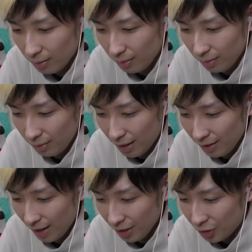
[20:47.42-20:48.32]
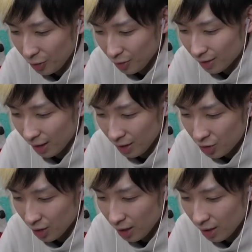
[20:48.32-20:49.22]
なんという勘
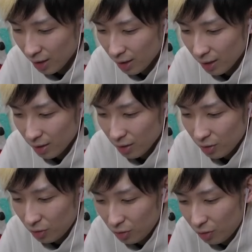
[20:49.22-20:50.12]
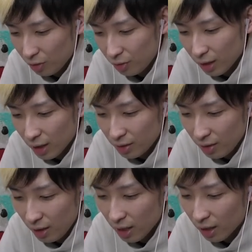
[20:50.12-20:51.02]
違い。想像力豊か
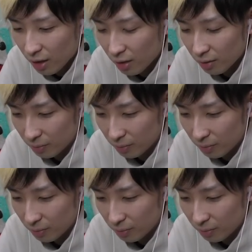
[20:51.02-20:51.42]
すぎにゃん。